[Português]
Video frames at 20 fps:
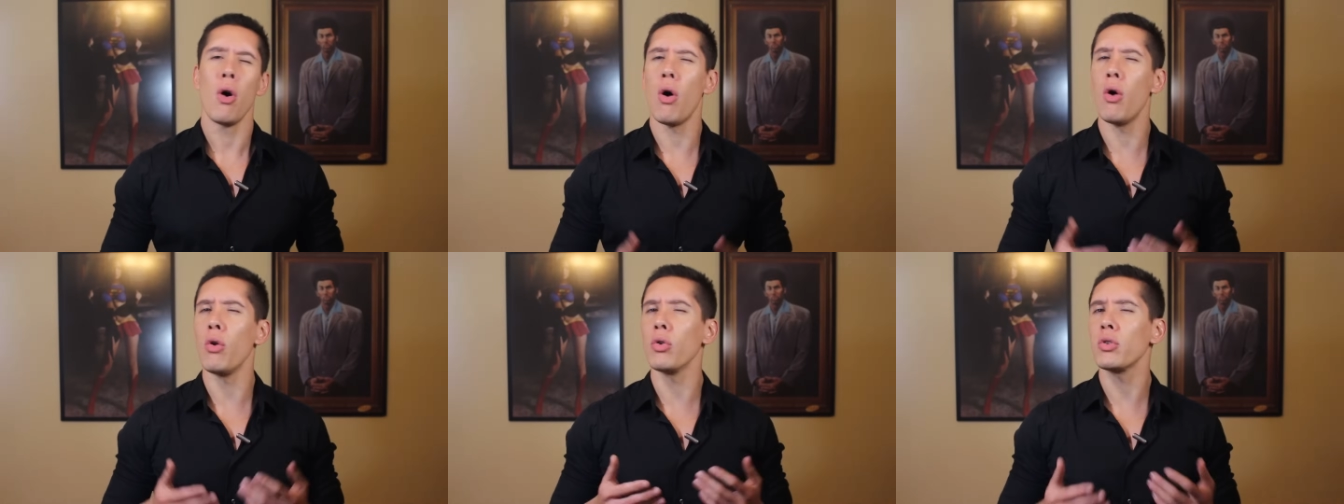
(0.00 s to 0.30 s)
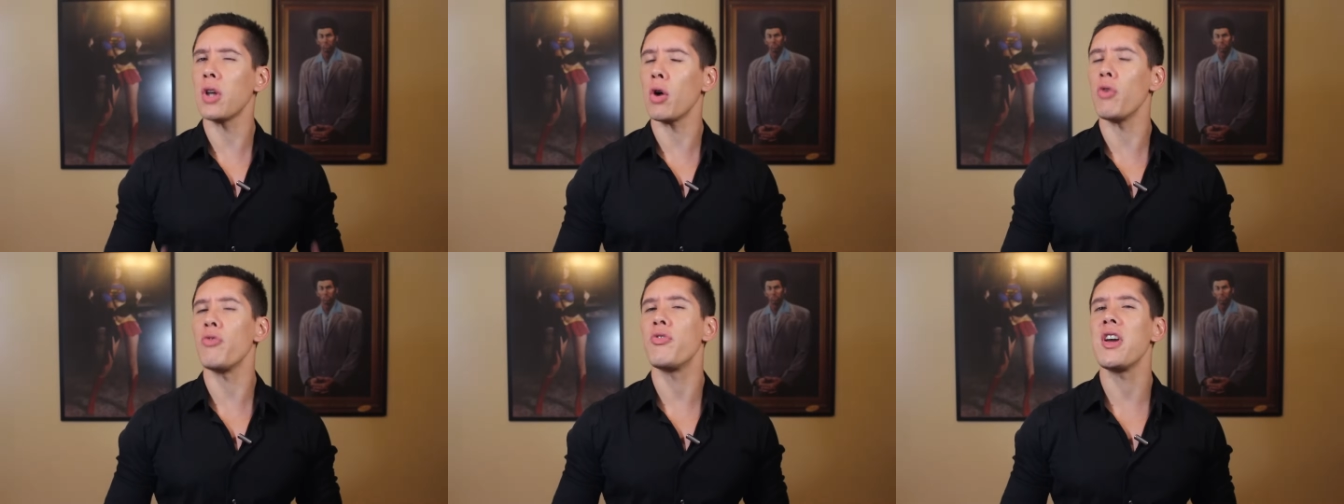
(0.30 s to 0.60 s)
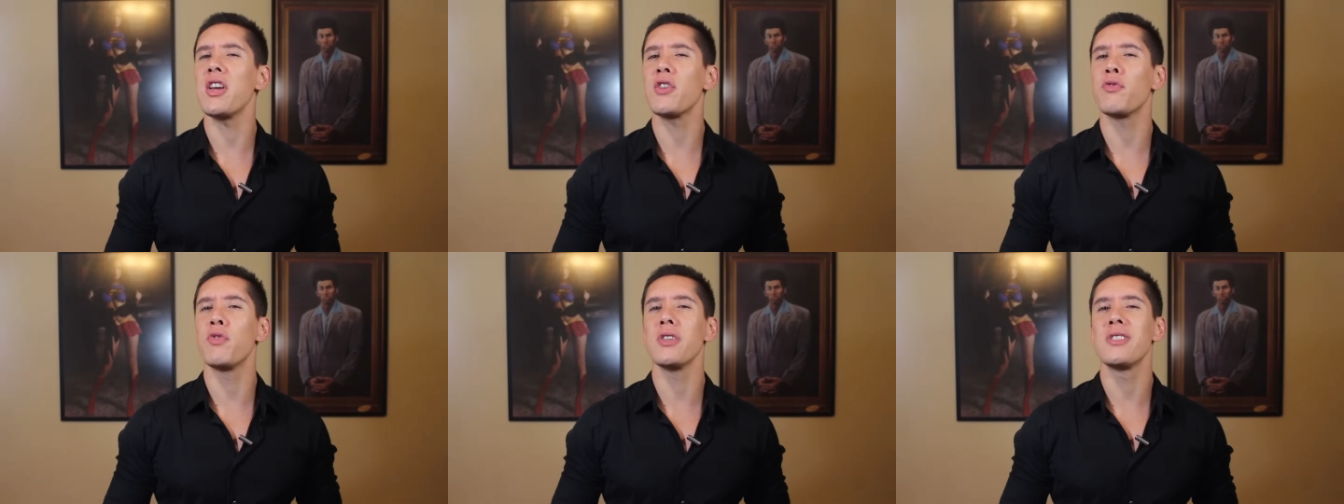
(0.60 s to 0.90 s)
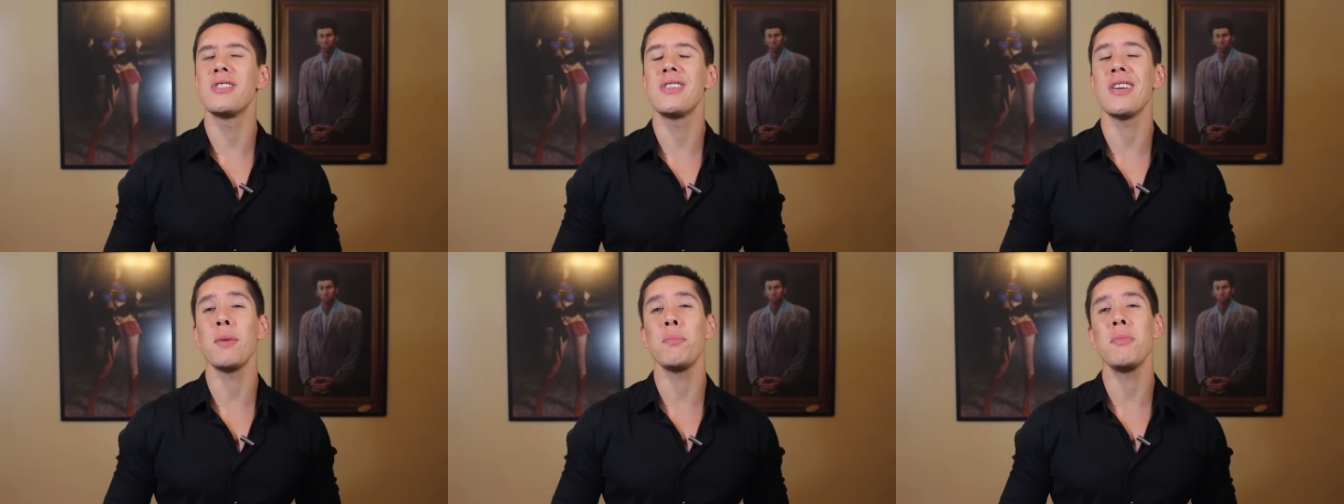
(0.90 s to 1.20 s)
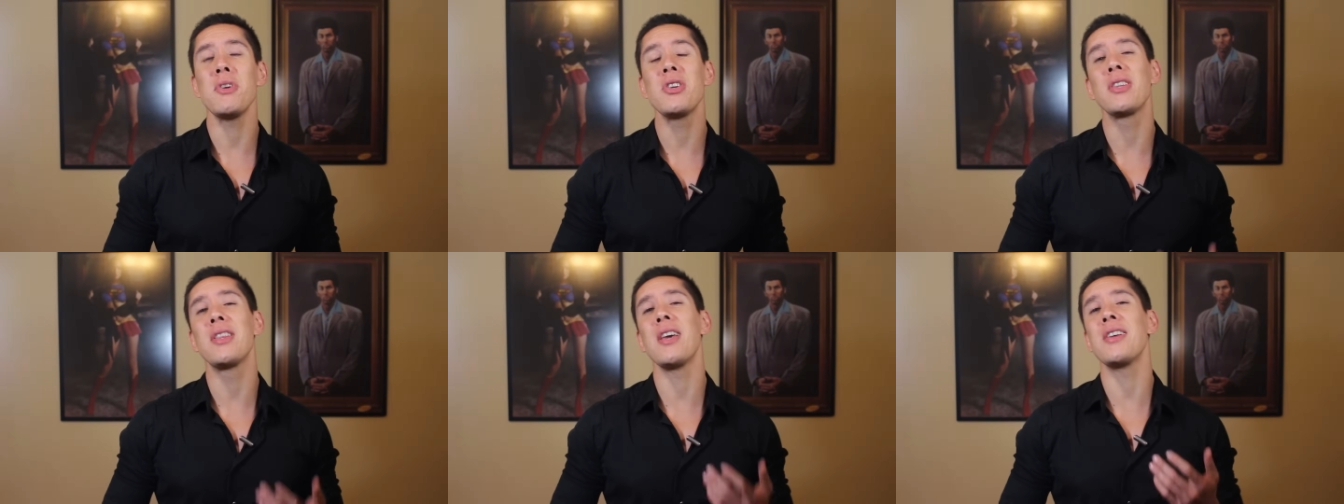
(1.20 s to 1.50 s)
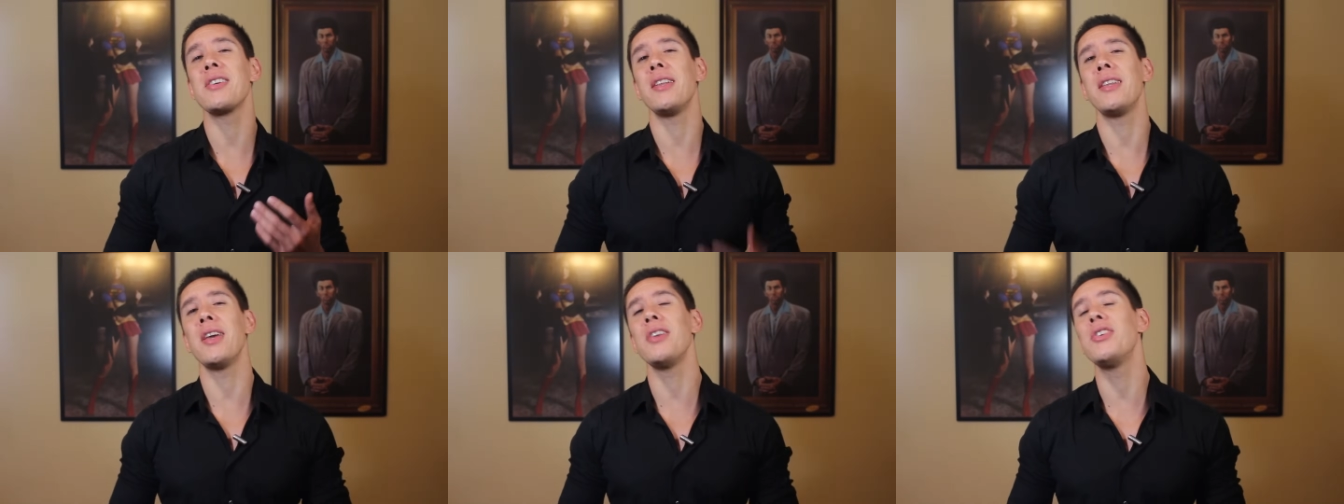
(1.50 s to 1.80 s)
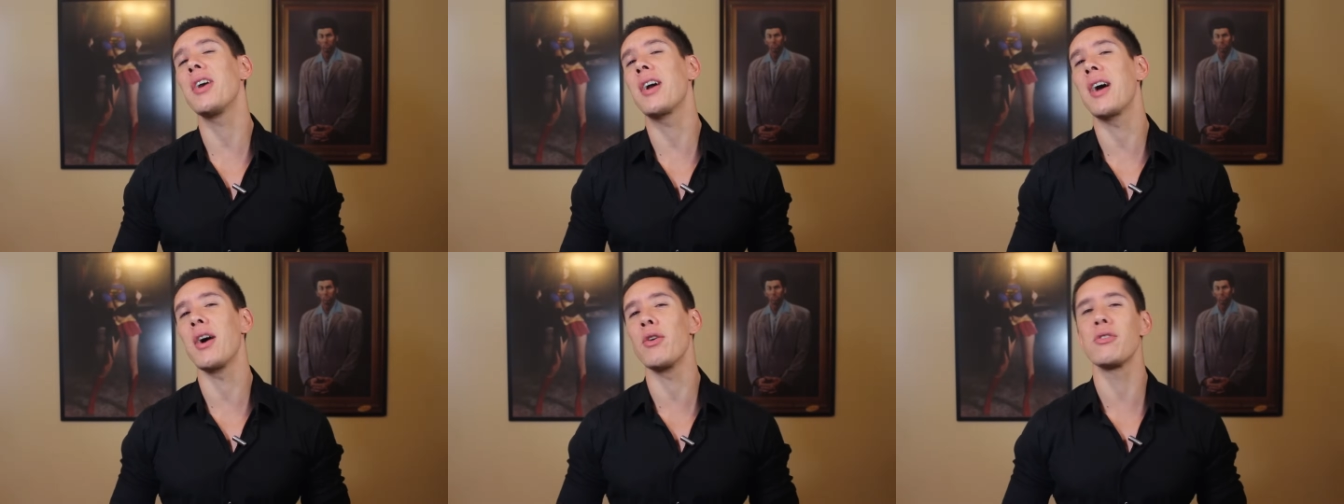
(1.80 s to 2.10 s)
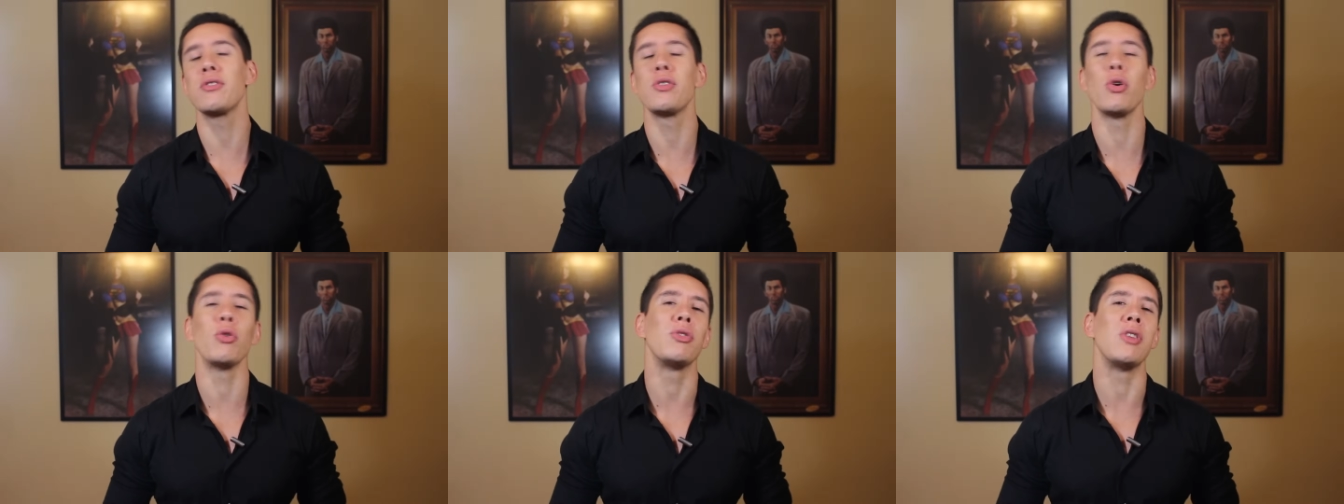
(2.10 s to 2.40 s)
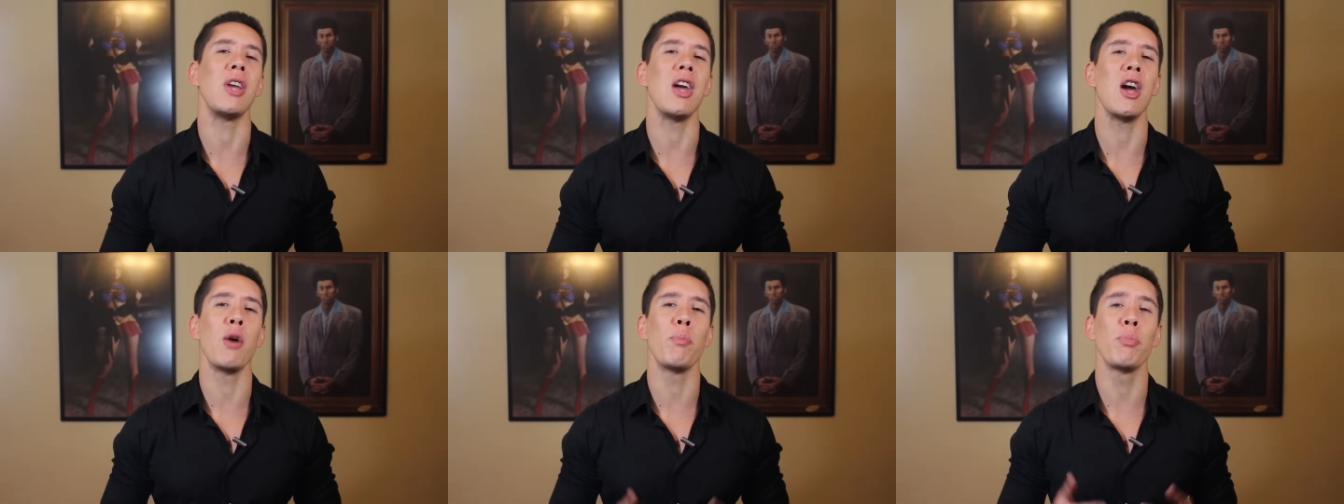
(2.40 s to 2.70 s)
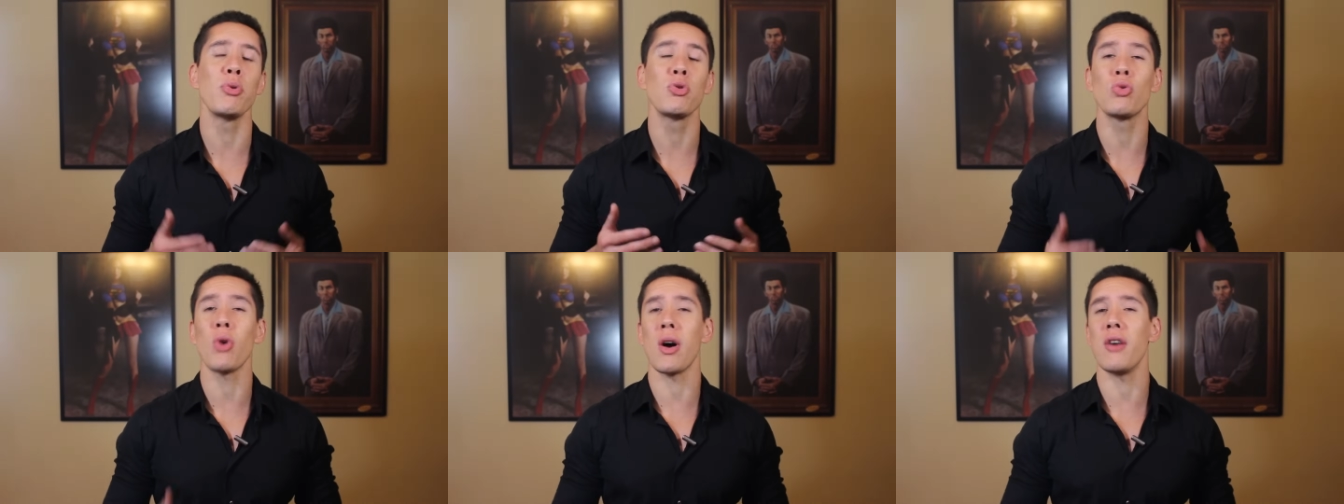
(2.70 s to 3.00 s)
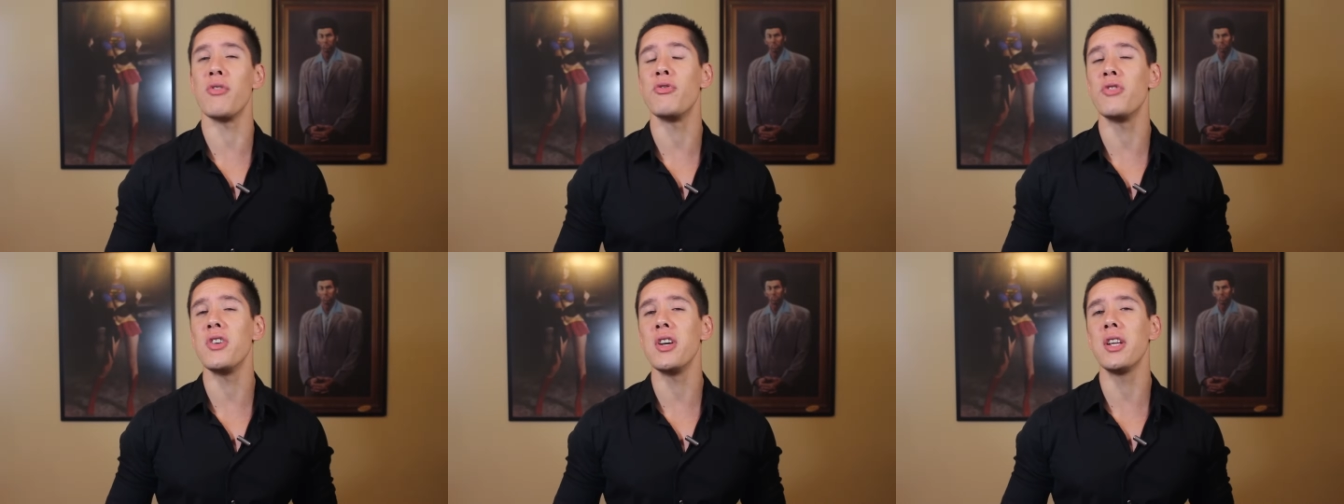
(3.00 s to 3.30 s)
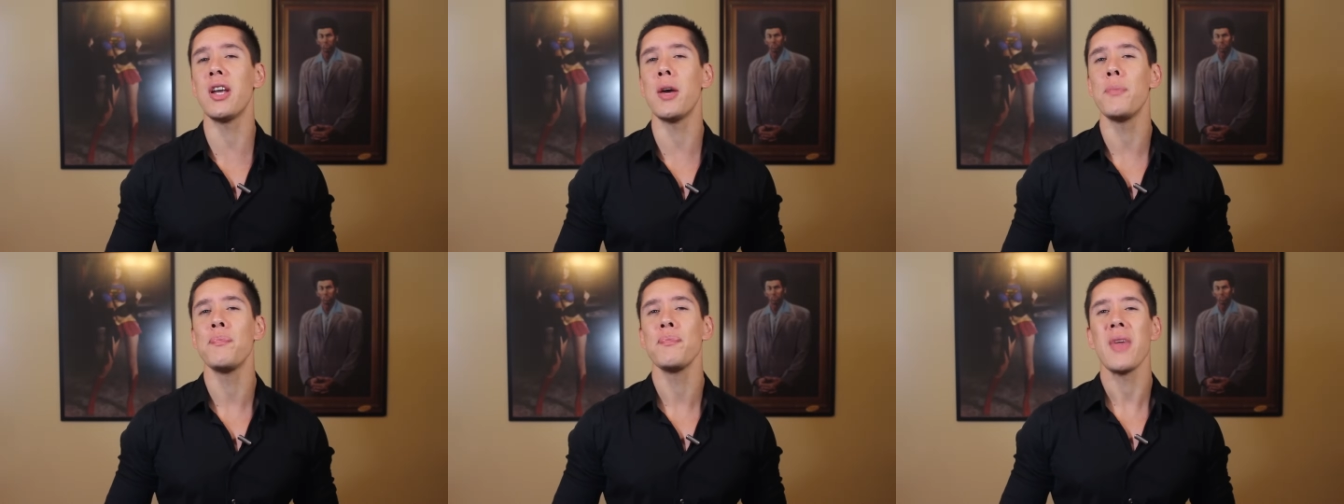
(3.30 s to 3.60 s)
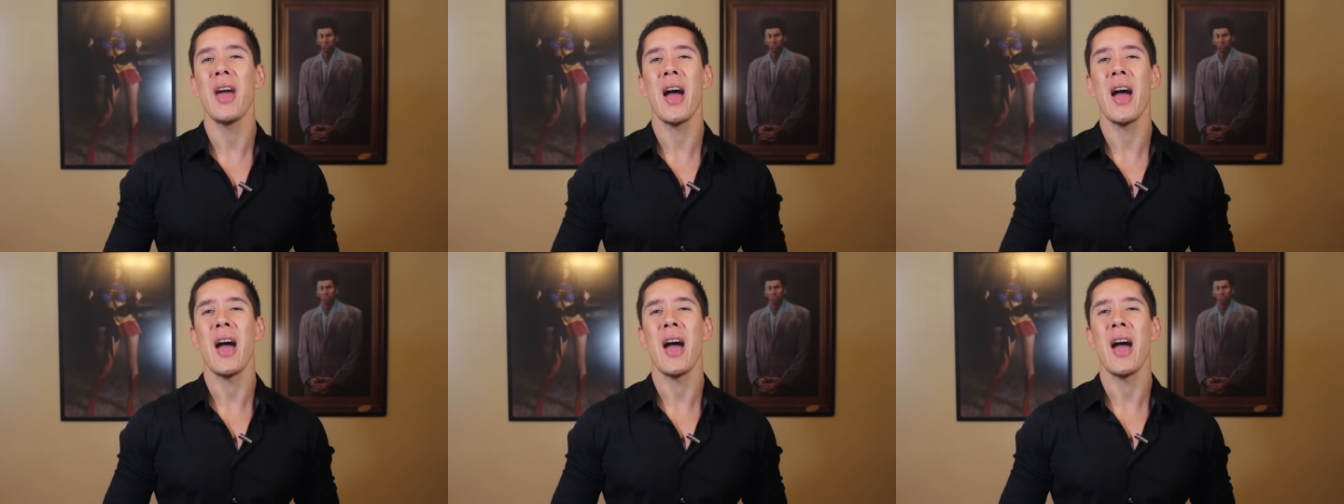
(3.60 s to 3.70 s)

ou talvez você esteja dedicando seu tempo, sua vida